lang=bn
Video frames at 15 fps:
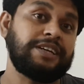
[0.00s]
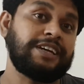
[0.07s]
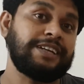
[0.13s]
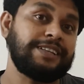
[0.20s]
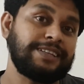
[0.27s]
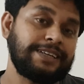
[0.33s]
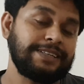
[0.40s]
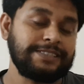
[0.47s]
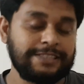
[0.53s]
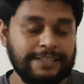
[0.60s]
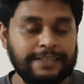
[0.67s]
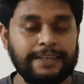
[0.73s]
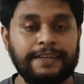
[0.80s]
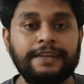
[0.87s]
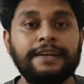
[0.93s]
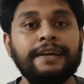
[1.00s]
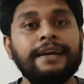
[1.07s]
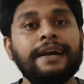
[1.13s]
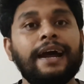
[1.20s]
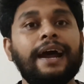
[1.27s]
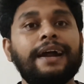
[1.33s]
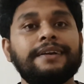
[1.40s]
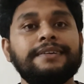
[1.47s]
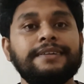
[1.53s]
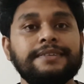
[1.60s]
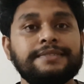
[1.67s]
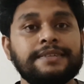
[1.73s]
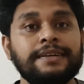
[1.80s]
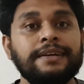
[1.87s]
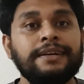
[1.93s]
এখান থেকে শিখে
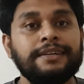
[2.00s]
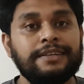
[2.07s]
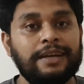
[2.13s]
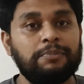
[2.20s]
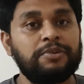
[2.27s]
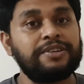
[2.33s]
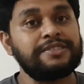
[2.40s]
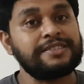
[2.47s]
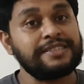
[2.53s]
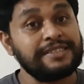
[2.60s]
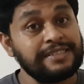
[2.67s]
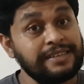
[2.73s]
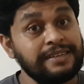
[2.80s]
অ্যাটলিস্ট ডাব্লিউ থ্রি